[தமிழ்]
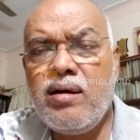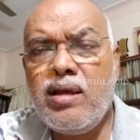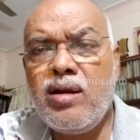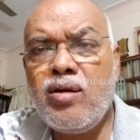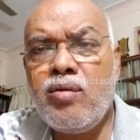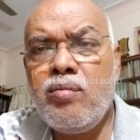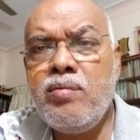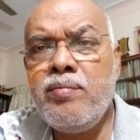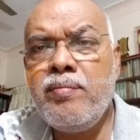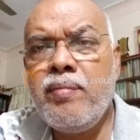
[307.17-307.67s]
அது
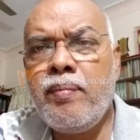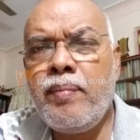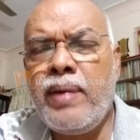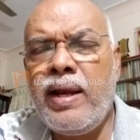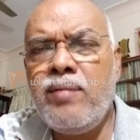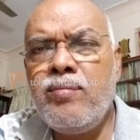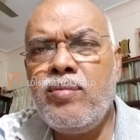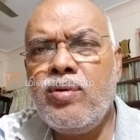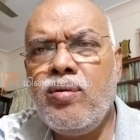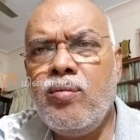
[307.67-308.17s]
ரொம்ப
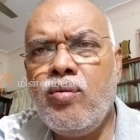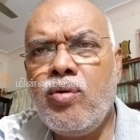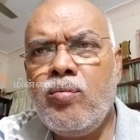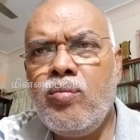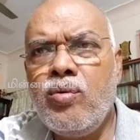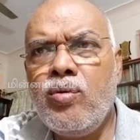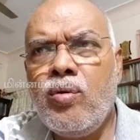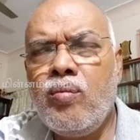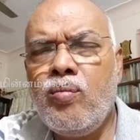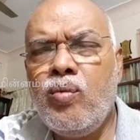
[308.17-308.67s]
பல மு ஒரு
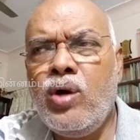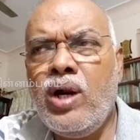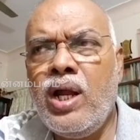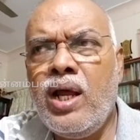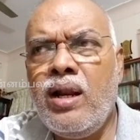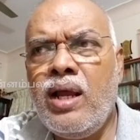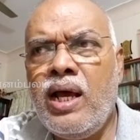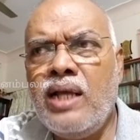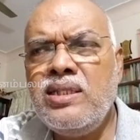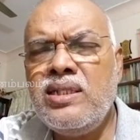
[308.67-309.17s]
மு மூணு
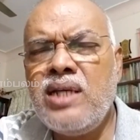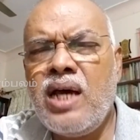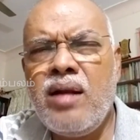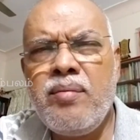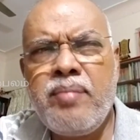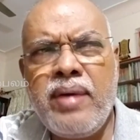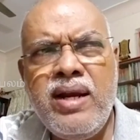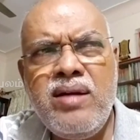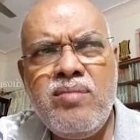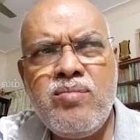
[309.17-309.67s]
நாலு அஞ்சு ஆறு
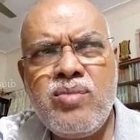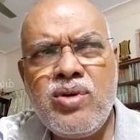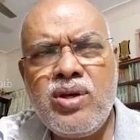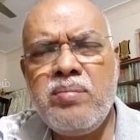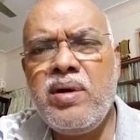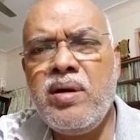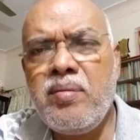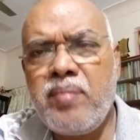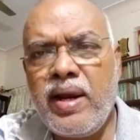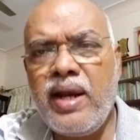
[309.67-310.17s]
பாயிண்ட்
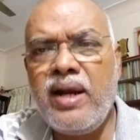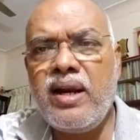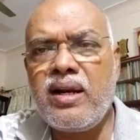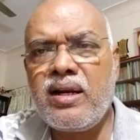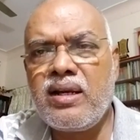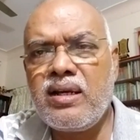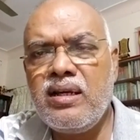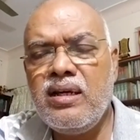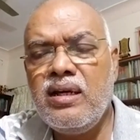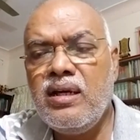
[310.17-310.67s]
முக்கியமான பாயிண்ட்
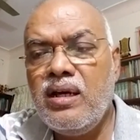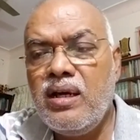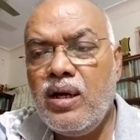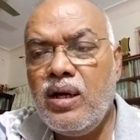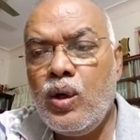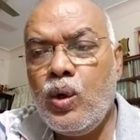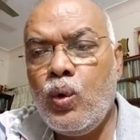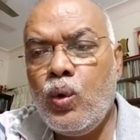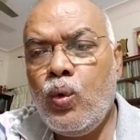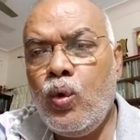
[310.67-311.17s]
இருக்குது
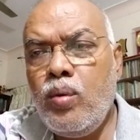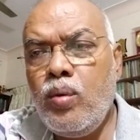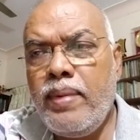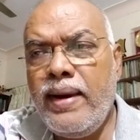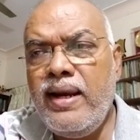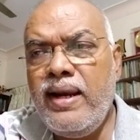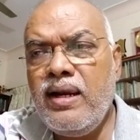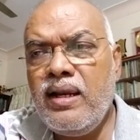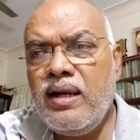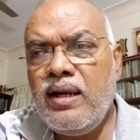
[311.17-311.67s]
ஒரு
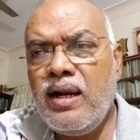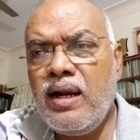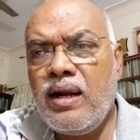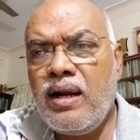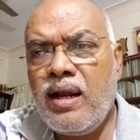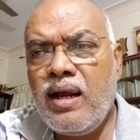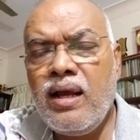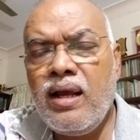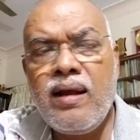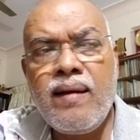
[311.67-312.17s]
பாயிண்ட் என்னென்னா